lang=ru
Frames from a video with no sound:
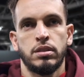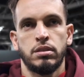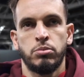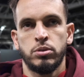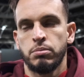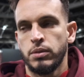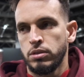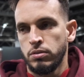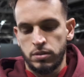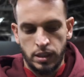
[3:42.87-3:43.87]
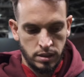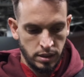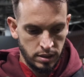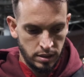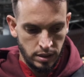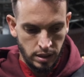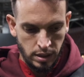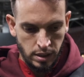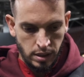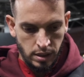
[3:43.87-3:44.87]
И будем готовы. Сейчас у нас
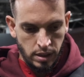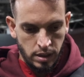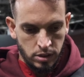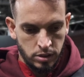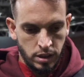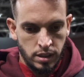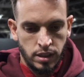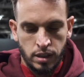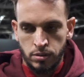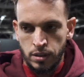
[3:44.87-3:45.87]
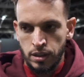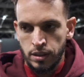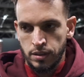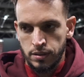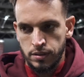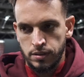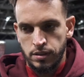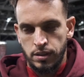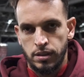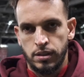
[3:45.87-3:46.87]
4 дня до игры.
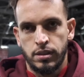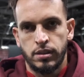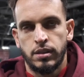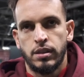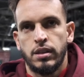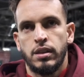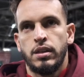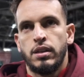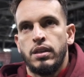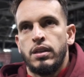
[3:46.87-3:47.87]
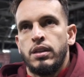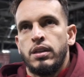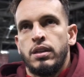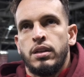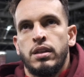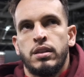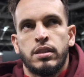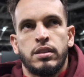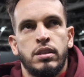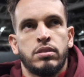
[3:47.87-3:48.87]
И
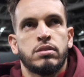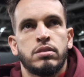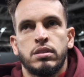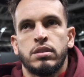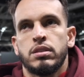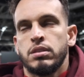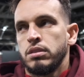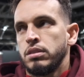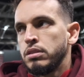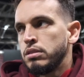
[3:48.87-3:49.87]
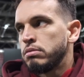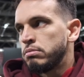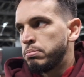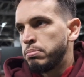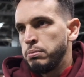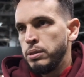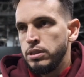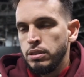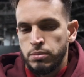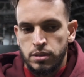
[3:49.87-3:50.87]
надеюсь, э,
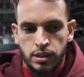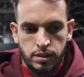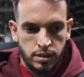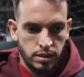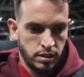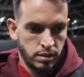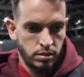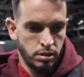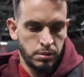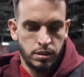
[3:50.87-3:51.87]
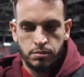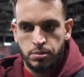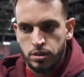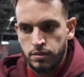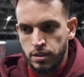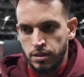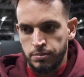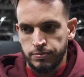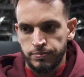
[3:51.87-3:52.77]
победим здесь дома против «Динамо».